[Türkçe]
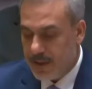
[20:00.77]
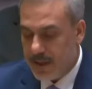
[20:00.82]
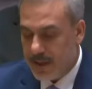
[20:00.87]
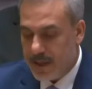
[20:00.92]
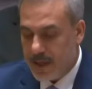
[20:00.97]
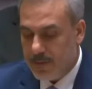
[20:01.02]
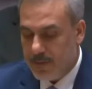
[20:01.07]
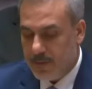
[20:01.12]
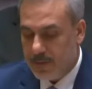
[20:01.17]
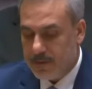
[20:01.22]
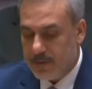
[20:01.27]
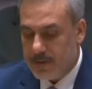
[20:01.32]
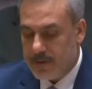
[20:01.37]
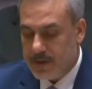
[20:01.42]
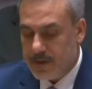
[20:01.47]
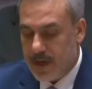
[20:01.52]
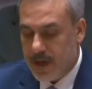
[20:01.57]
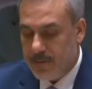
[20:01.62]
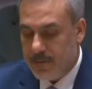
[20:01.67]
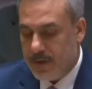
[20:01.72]
Ez
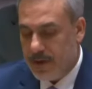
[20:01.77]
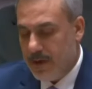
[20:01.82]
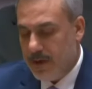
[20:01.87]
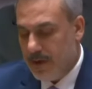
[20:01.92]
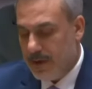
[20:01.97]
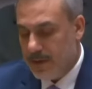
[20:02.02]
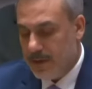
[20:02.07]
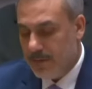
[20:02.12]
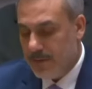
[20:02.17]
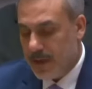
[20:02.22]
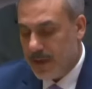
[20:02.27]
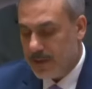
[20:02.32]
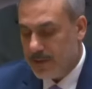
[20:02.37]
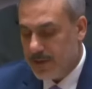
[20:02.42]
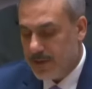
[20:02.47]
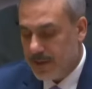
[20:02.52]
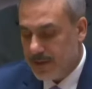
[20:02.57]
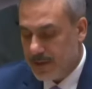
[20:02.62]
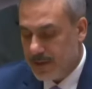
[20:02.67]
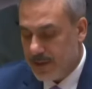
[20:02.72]
cümle
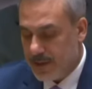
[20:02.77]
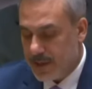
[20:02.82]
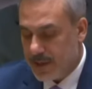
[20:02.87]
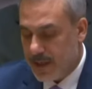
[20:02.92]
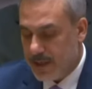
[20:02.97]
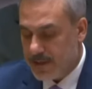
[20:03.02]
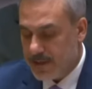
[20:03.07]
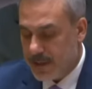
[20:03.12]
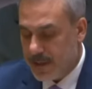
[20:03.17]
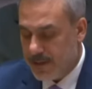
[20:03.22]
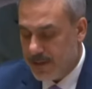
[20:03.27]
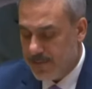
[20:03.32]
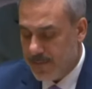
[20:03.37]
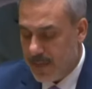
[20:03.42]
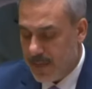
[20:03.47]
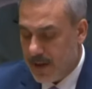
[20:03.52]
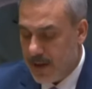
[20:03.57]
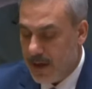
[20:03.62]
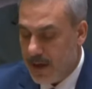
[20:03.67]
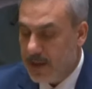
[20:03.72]
diplomasiyi
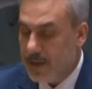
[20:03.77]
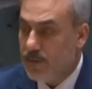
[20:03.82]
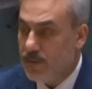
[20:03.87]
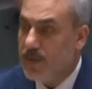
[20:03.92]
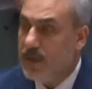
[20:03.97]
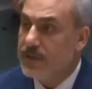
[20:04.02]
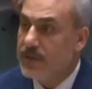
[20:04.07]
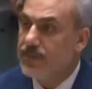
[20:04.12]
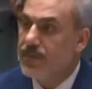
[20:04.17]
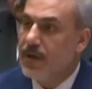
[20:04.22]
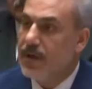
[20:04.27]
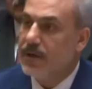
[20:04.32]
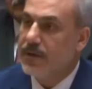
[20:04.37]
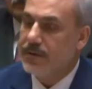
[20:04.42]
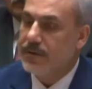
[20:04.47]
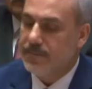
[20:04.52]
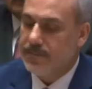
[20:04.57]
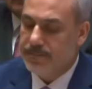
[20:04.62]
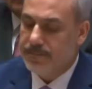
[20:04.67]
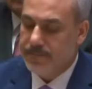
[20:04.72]
çok yönlü
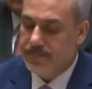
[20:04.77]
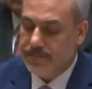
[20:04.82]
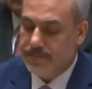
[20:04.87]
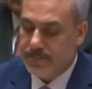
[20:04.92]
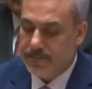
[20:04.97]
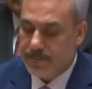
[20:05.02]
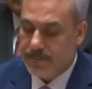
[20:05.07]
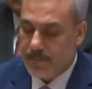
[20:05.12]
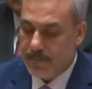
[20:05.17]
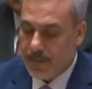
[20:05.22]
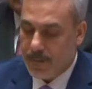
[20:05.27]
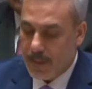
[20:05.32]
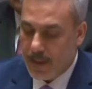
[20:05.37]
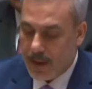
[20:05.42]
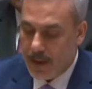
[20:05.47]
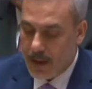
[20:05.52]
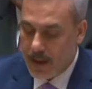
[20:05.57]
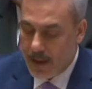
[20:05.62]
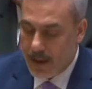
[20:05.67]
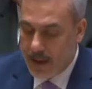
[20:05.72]
sürdürmeye devam
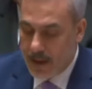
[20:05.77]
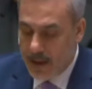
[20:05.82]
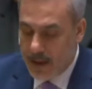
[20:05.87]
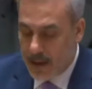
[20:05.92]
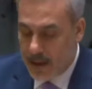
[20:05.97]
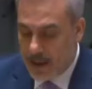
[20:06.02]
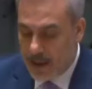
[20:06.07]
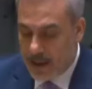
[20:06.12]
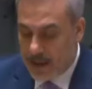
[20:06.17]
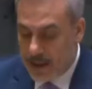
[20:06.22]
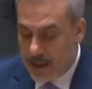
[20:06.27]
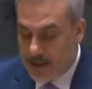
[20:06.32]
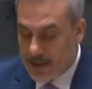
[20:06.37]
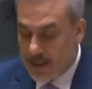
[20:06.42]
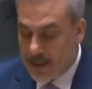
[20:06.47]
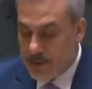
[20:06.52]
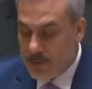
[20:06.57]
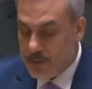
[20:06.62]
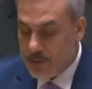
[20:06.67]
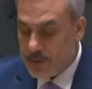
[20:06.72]
ediyoruz. Az
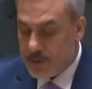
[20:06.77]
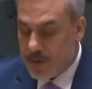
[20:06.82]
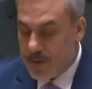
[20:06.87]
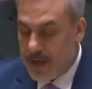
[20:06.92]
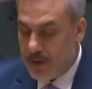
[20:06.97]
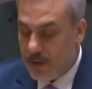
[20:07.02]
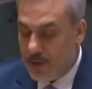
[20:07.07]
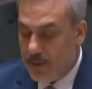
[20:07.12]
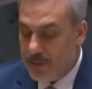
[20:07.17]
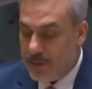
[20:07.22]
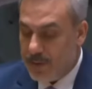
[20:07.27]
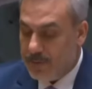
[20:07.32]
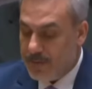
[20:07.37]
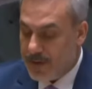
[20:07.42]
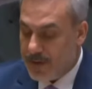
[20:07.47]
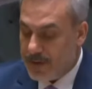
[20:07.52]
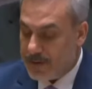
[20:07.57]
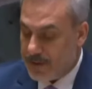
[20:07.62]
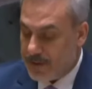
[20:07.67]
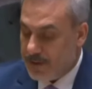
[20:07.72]
önce söylediğim gibi
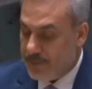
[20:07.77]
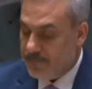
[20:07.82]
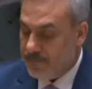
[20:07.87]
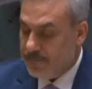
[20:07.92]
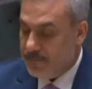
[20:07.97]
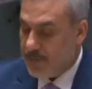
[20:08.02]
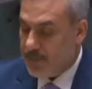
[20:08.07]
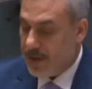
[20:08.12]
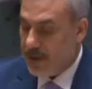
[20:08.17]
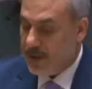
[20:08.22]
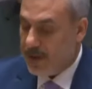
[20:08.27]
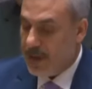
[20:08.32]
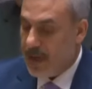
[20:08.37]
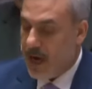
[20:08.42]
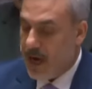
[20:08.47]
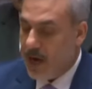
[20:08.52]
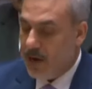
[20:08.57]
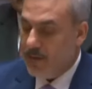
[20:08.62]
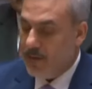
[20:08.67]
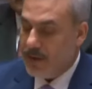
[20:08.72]
emanetin ehil
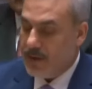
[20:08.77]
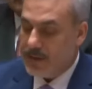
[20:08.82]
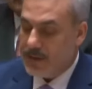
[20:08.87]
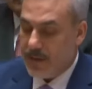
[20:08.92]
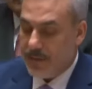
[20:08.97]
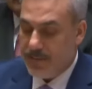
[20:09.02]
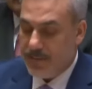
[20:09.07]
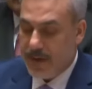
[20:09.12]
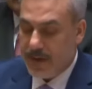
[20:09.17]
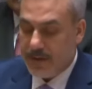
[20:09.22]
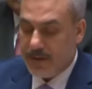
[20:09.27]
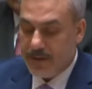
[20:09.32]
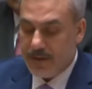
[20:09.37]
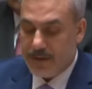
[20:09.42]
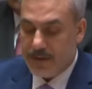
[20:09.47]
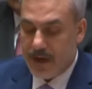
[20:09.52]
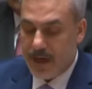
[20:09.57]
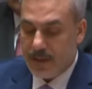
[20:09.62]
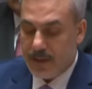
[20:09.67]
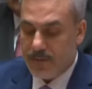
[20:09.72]
ellerde olduğuna
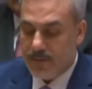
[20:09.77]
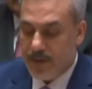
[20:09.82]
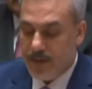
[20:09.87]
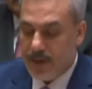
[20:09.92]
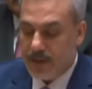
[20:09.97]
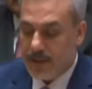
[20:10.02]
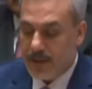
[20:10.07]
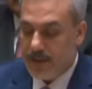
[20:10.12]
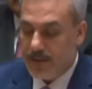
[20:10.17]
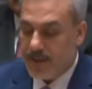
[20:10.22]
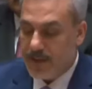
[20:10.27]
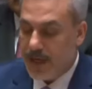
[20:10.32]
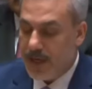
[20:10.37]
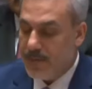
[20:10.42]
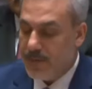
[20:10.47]
inancım da Evet.